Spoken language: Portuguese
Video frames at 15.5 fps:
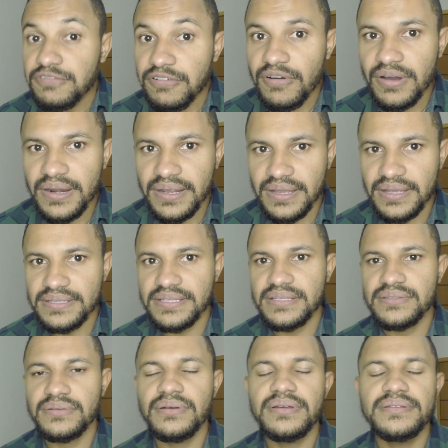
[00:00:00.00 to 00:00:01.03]
fora
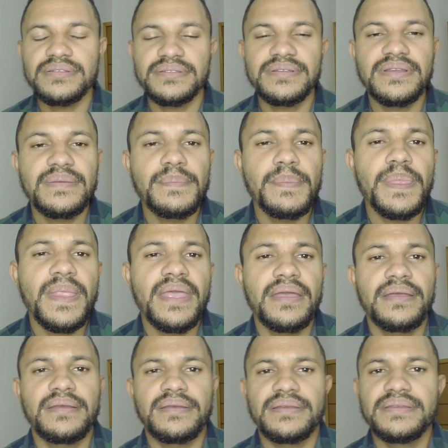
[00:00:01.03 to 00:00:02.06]
acessórios,
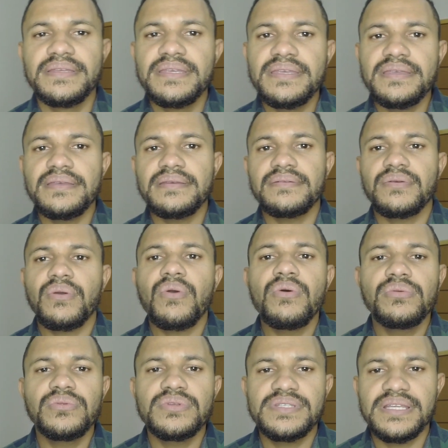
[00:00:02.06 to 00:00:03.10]
e
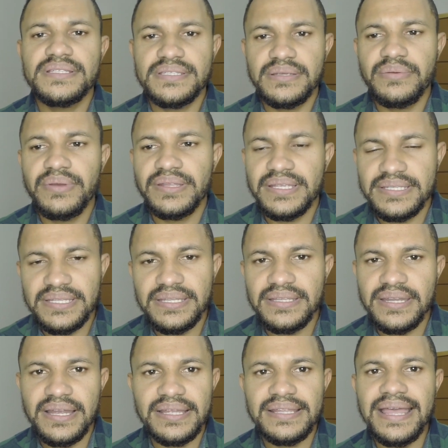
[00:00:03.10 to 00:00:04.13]
com 250
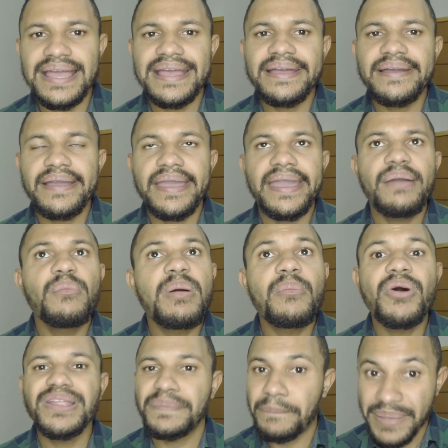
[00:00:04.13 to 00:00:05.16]
cilindrada. Ah, é uma
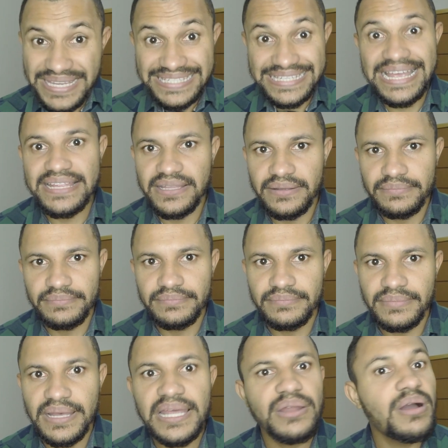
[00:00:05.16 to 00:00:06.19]
moto pesada,
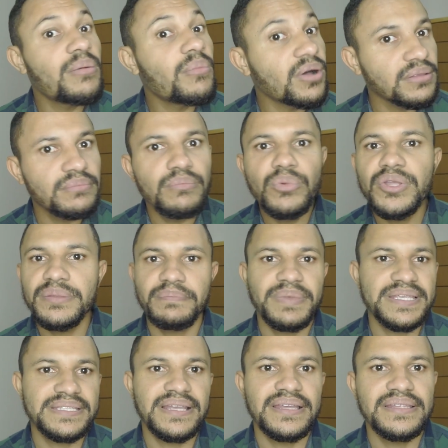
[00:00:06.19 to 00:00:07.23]
ela é uma moto muito
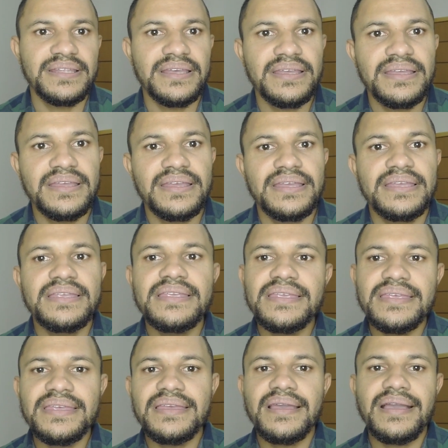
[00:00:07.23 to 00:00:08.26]
pesada.
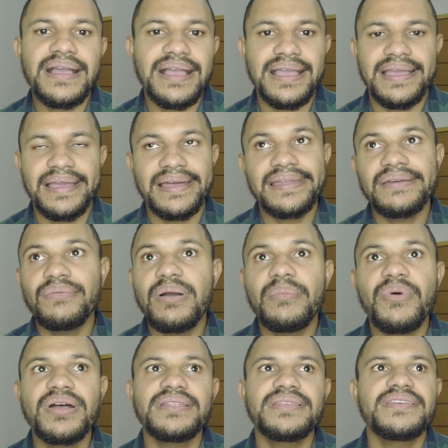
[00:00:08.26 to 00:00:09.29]
E ela é uma
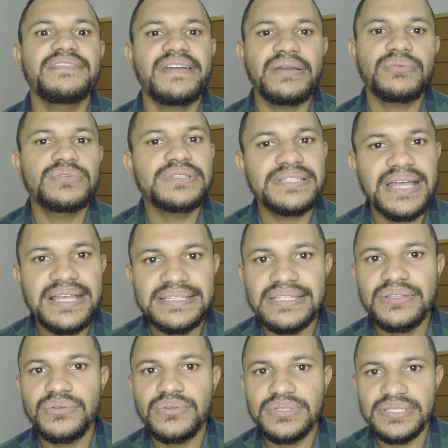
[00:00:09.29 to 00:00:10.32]
moto que vai custar,
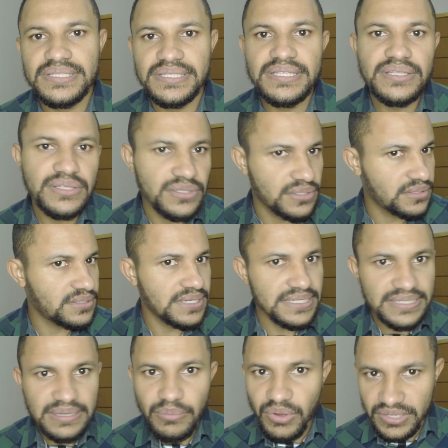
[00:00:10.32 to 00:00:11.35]
se, se, se
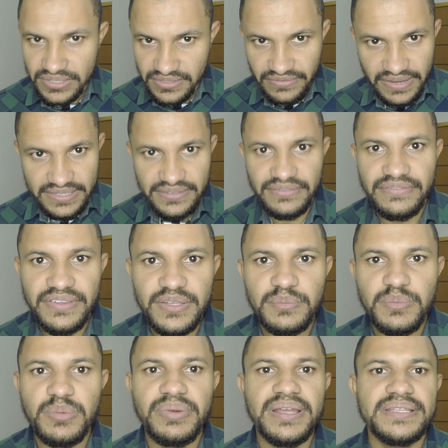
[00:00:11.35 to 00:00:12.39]
essa moto tivesse
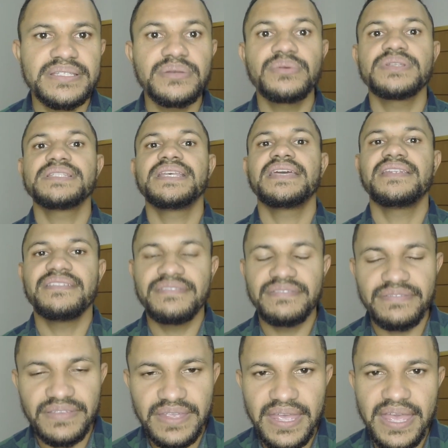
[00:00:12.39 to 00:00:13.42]
vindo para o Brasil, ou se ela
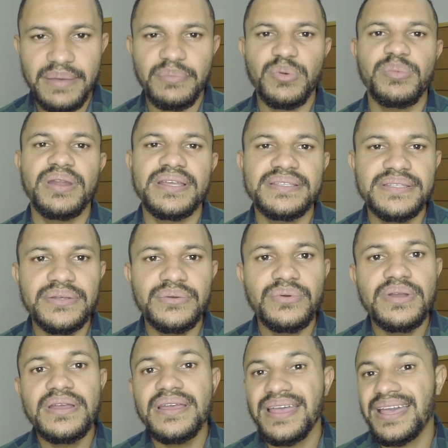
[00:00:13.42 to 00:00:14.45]
vier para o Brasil,
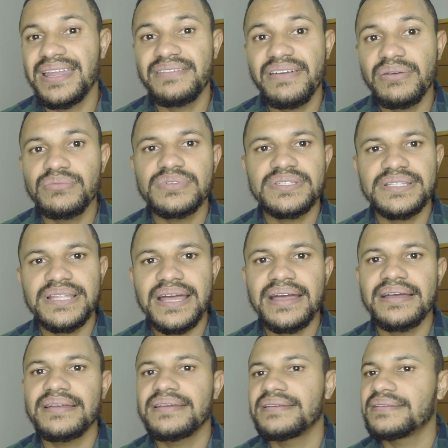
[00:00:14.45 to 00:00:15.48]
ela vai
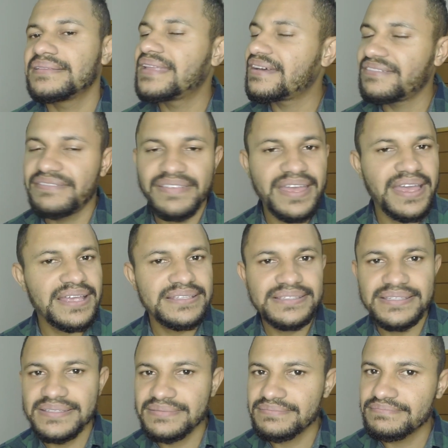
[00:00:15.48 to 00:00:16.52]
custar da
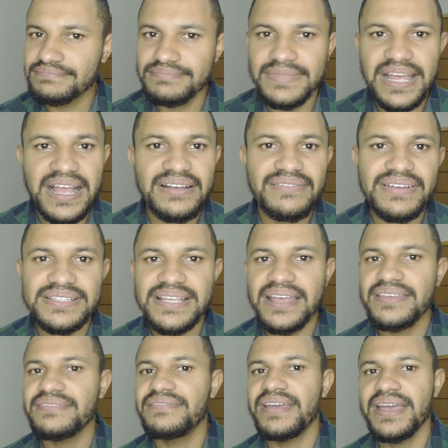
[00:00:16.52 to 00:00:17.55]
Versys, da
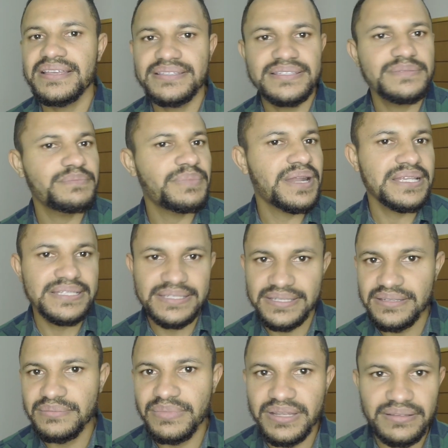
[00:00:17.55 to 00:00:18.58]
Kawasaki Versys para
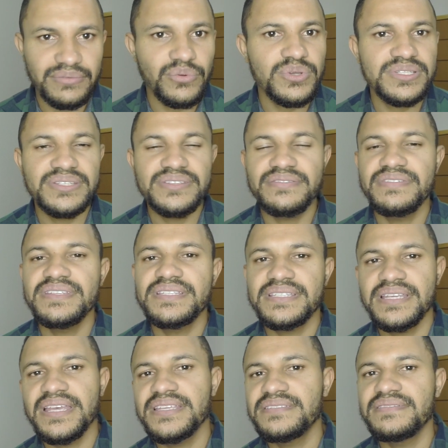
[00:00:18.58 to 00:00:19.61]
cima, coisa de
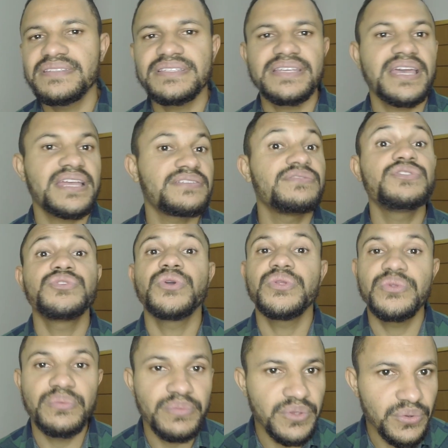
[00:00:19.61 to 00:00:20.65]
26, 27,
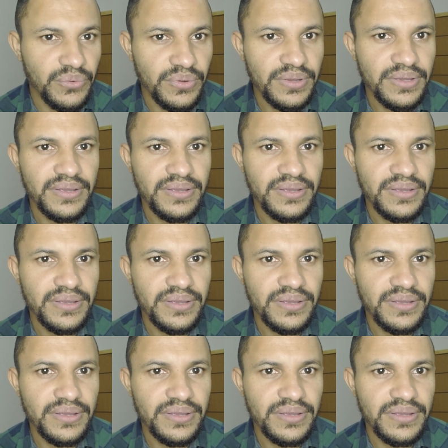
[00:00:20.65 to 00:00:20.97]
28 mil